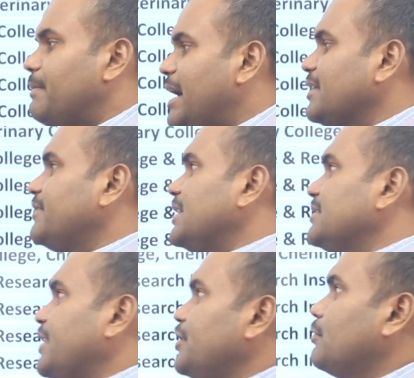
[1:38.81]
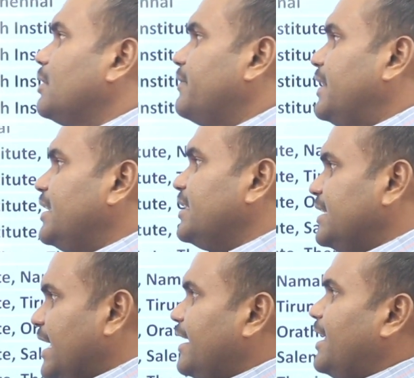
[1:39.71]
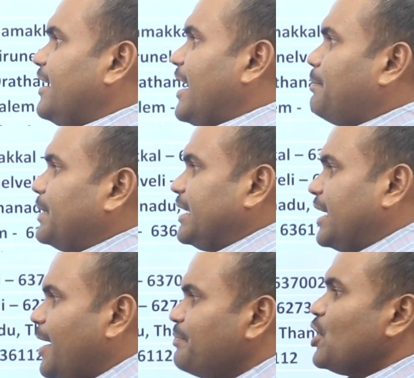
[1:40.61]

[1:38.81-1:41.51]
மாணவர்கள் தெரிந்து கொள்ள வேண்டியது என்ன அப்படின்னா